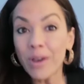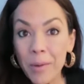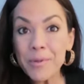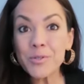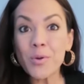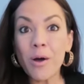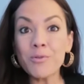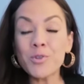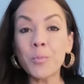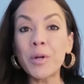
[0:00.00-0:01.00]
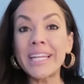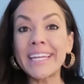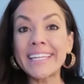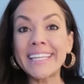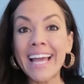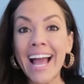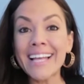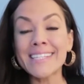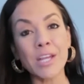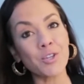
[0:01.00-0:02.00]
Olá pessoal, eu sou Poliana
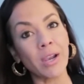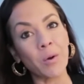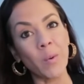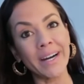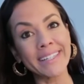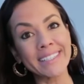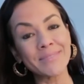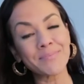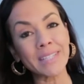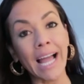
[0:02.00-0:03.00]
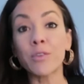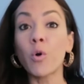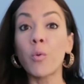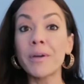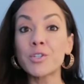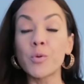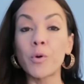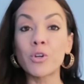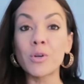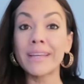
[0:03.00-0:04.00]
Guiar, Sete Lagoana. Atualmente eu
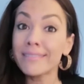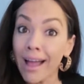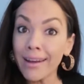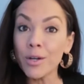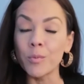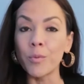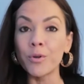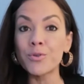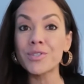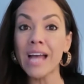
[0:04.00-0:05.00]
moro na Itália, como muitos